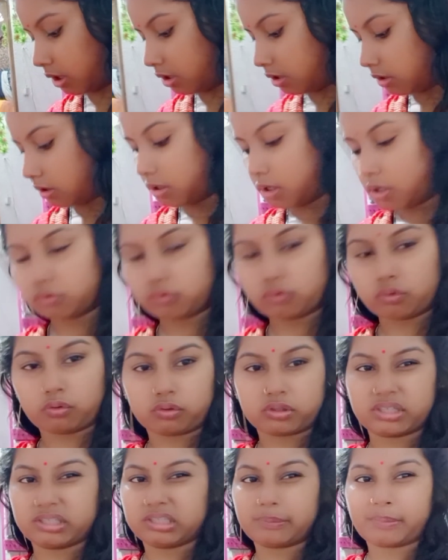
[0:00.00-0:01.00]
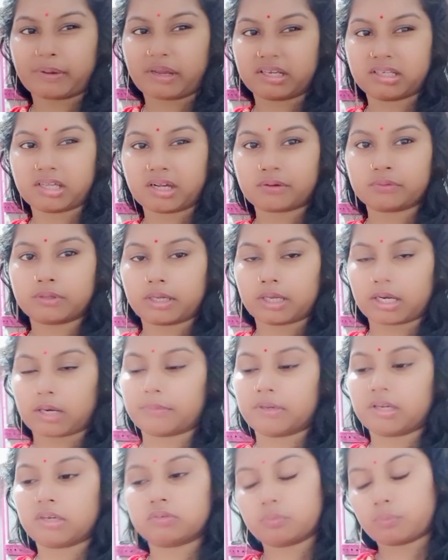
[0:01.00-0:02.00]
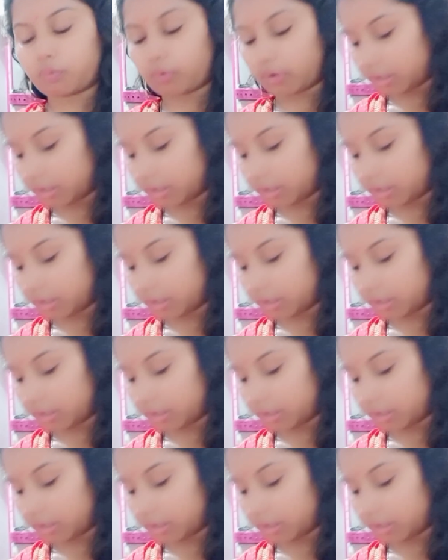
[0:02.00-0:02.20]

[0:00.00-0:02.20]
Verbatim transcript: হয়ে তো খিদে পাইনি এখন খেলাম না একটু